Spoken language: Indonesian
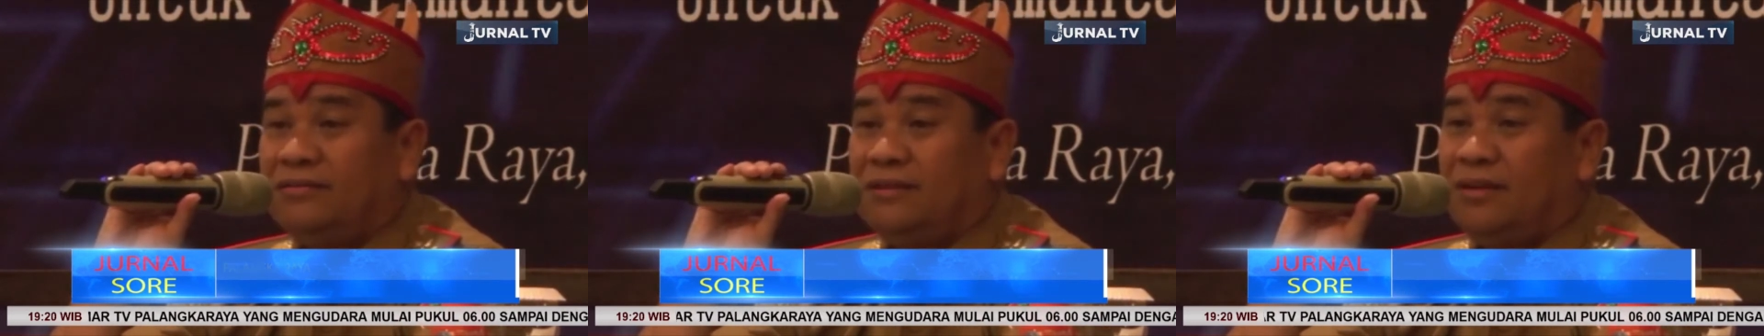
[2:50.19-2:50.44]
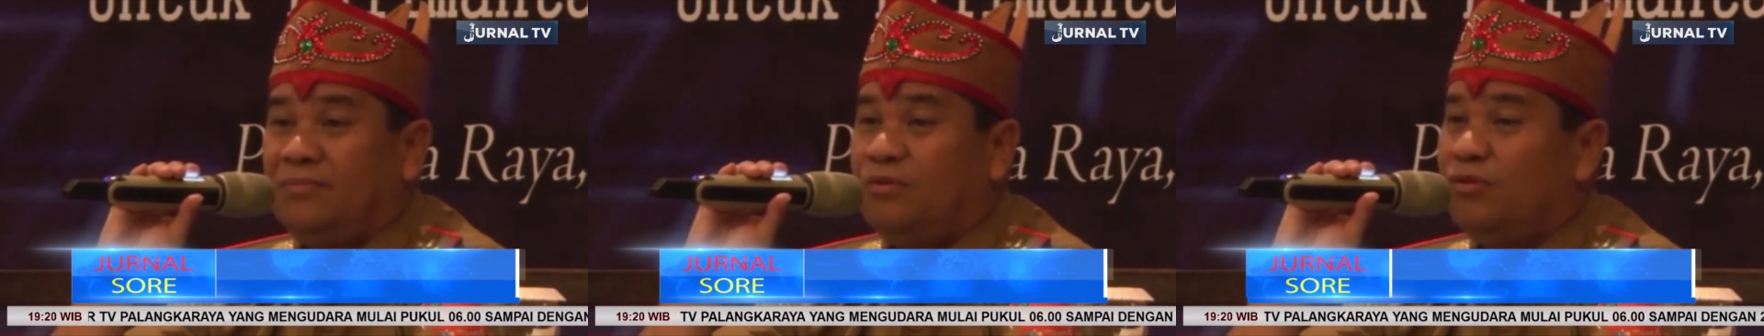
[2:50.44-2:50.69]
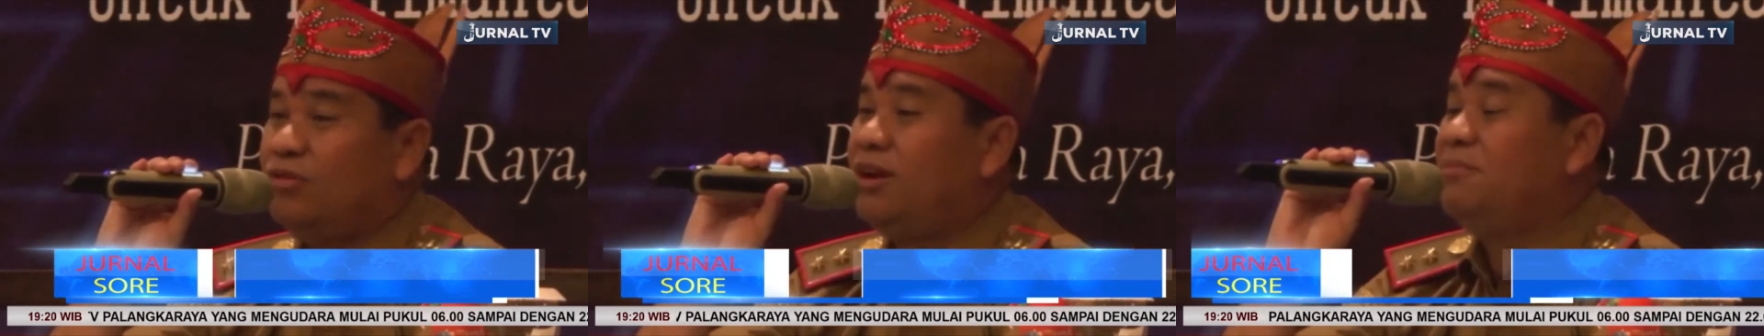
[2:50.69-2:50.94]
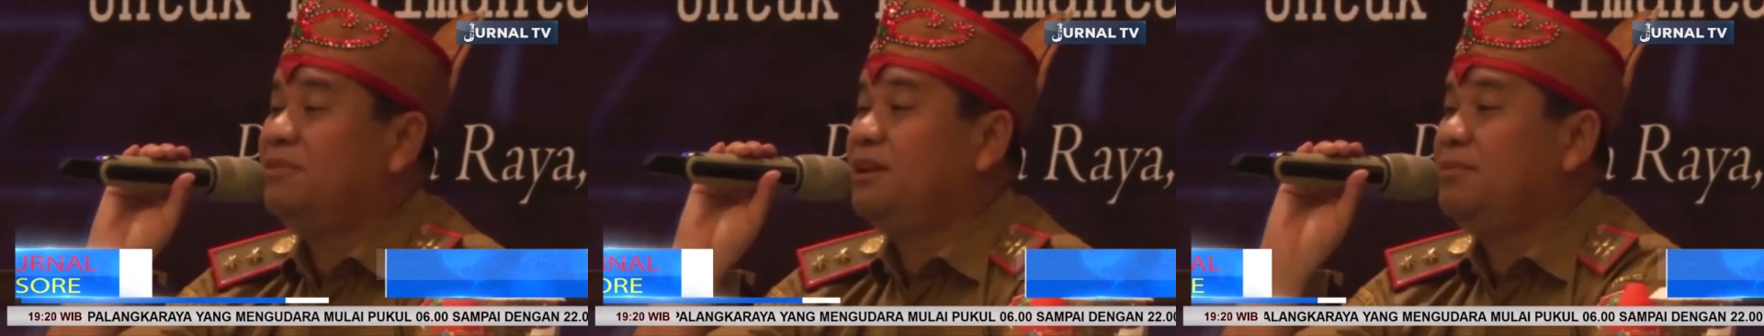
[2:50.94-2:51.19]
ya,
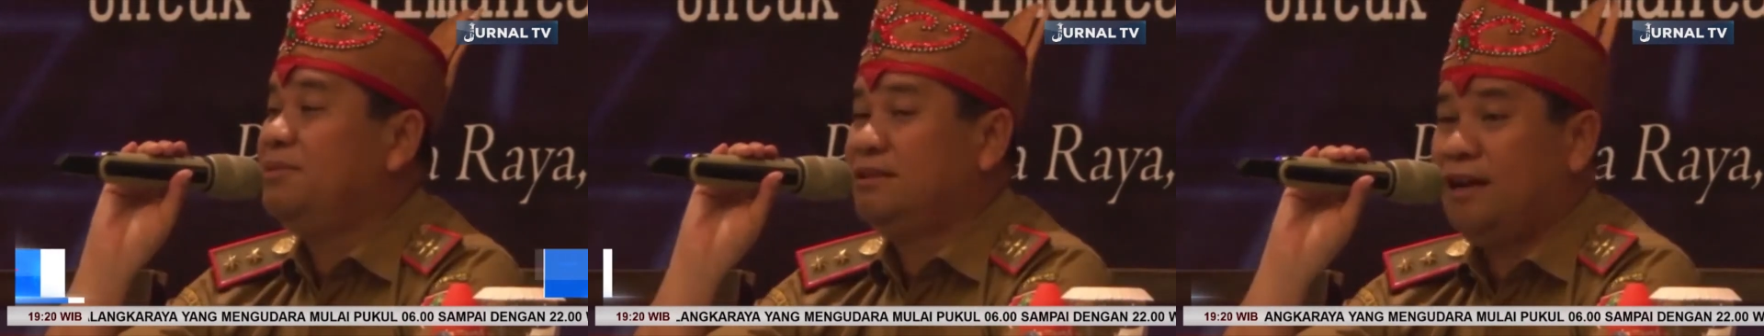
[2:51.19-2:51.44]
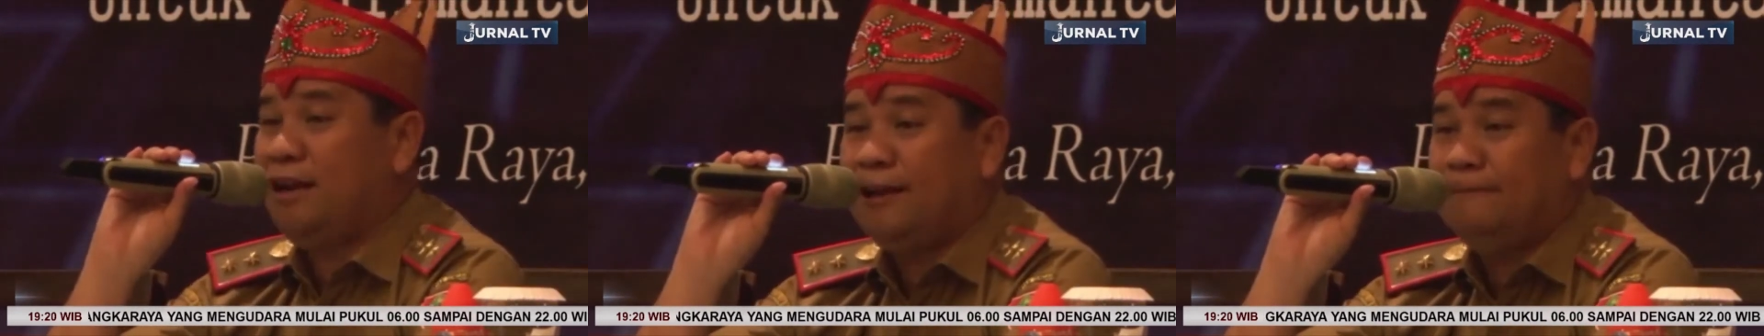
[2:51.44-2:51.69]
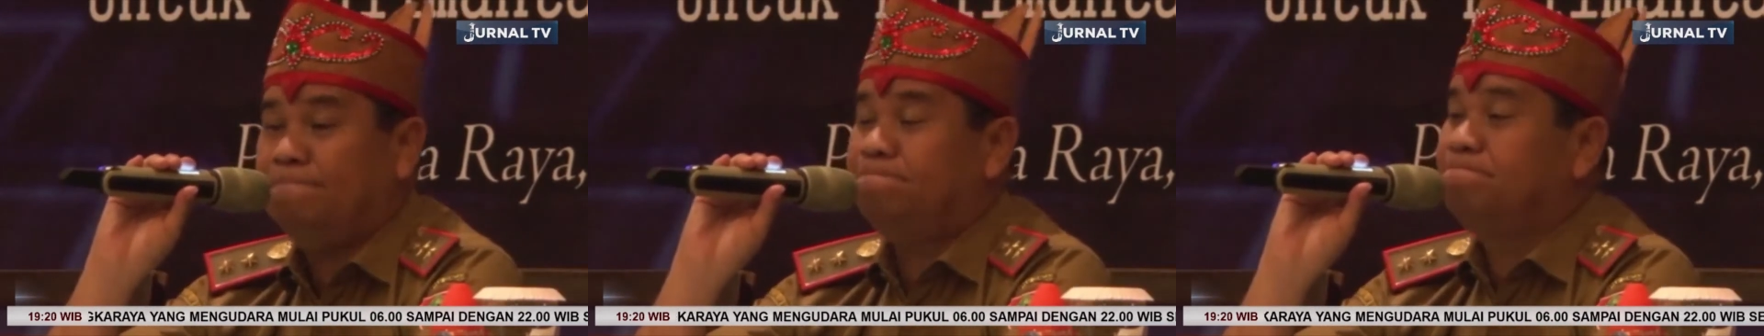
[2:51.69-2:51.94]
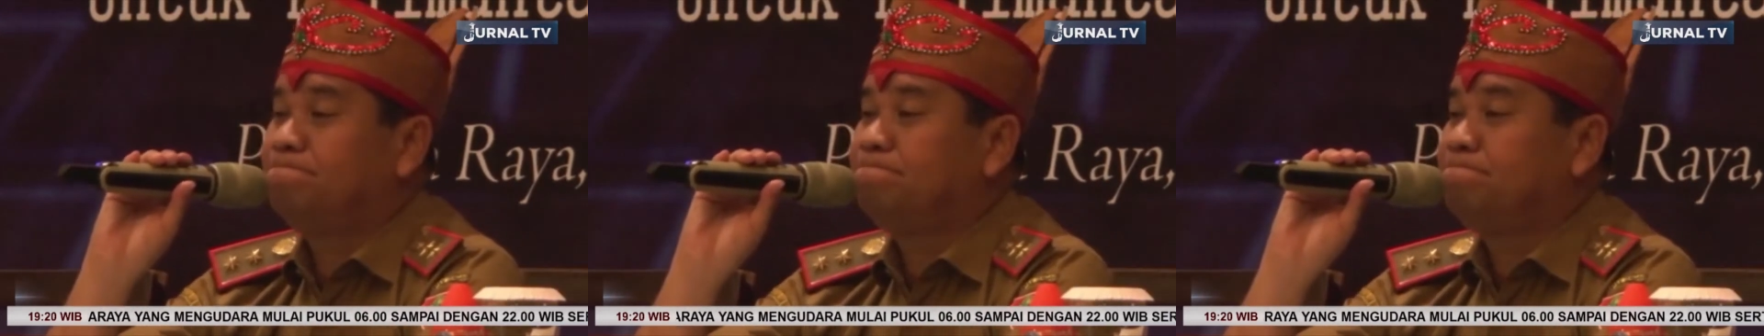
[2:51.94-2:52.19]
program tidak bisa jalan.
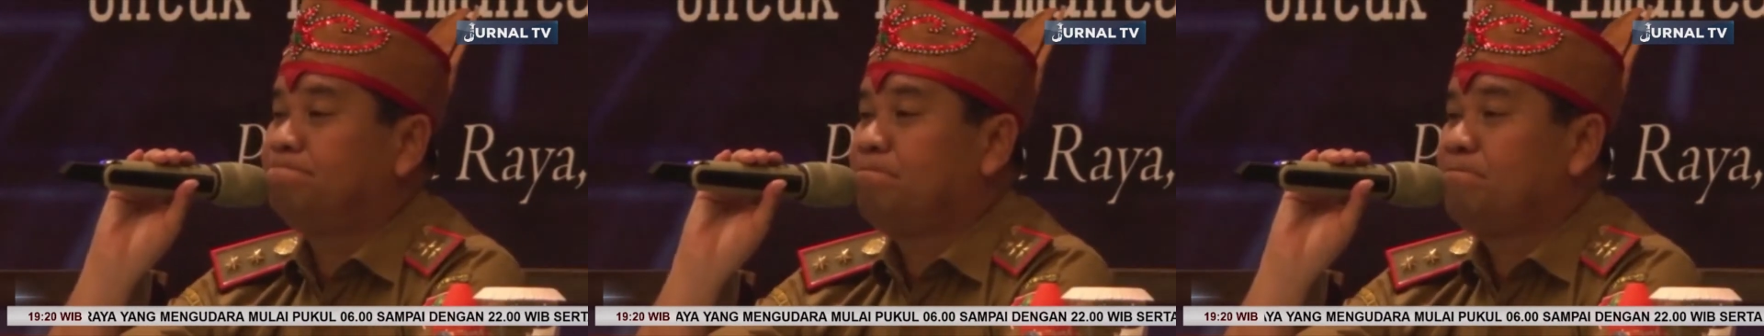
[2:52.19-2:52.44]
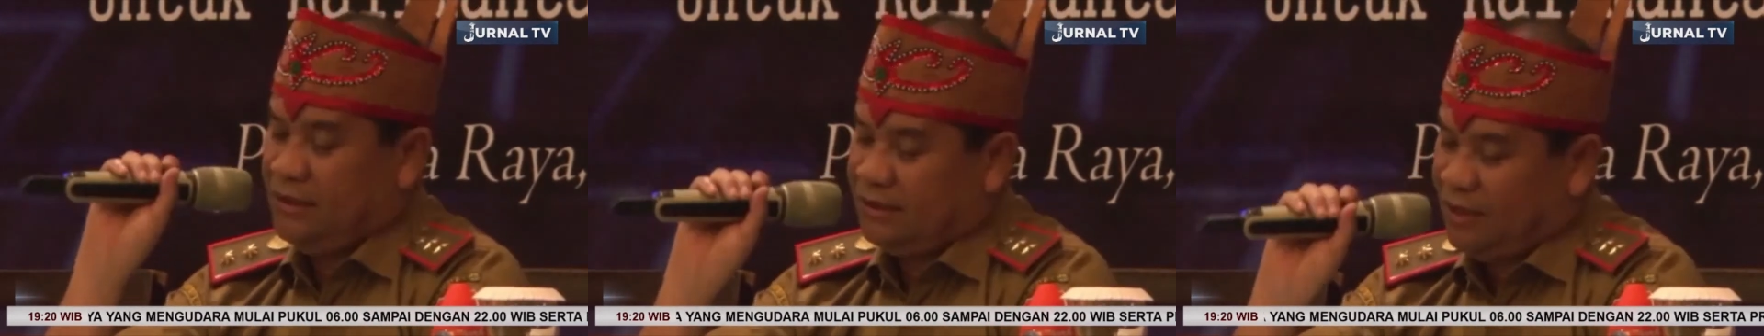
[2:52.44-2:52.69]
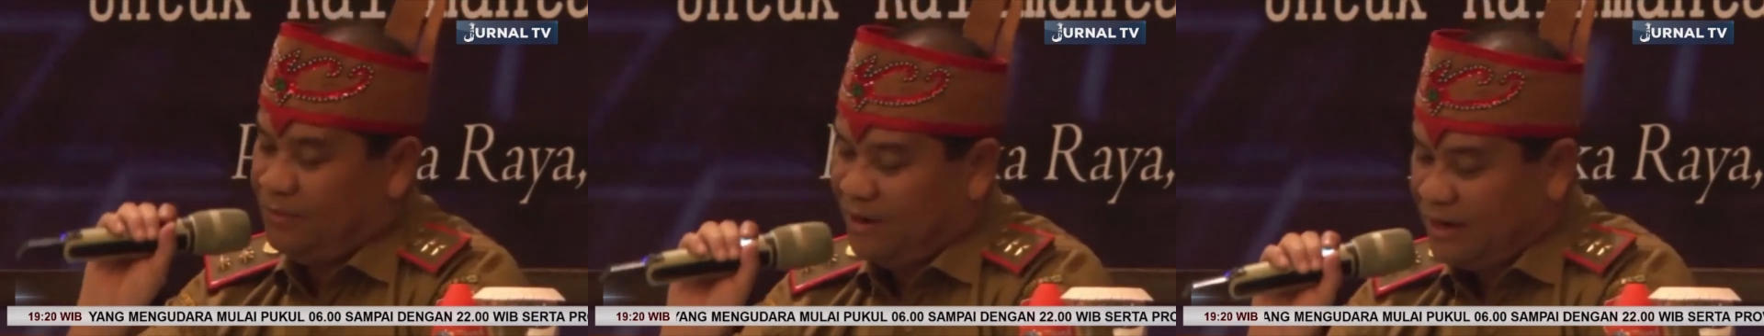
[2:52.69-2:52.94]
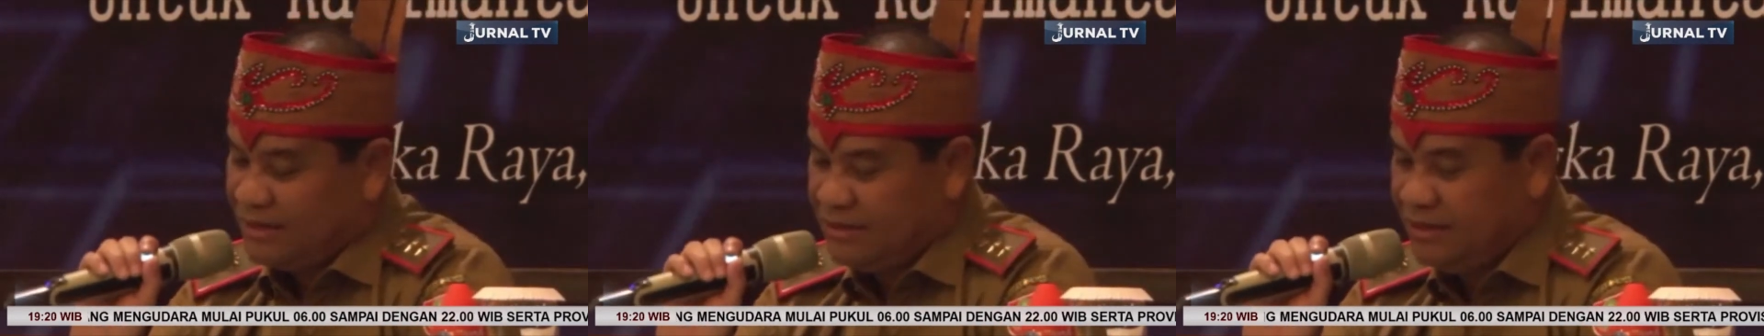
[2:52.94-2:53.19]
Terima
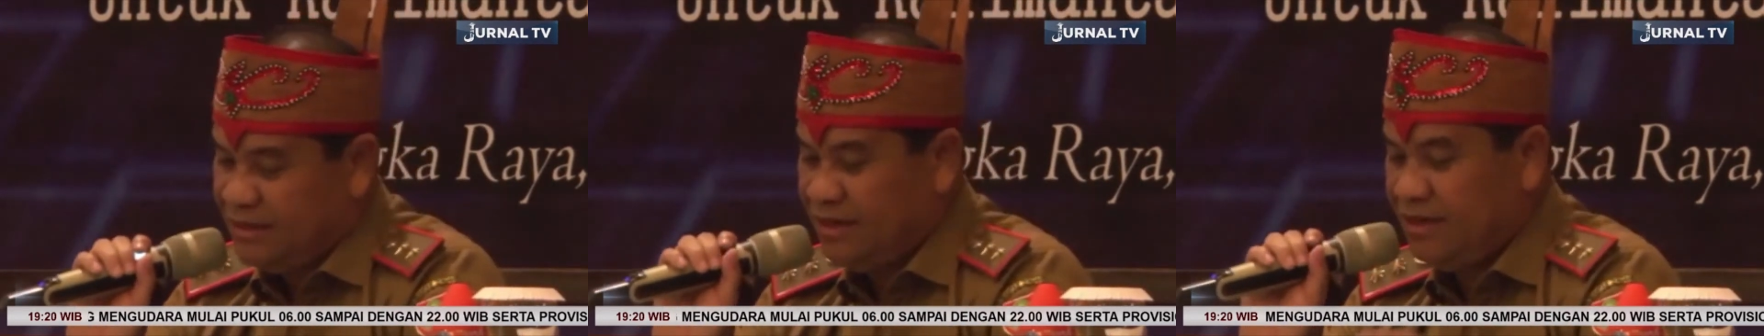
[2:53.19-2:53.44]
kasih dan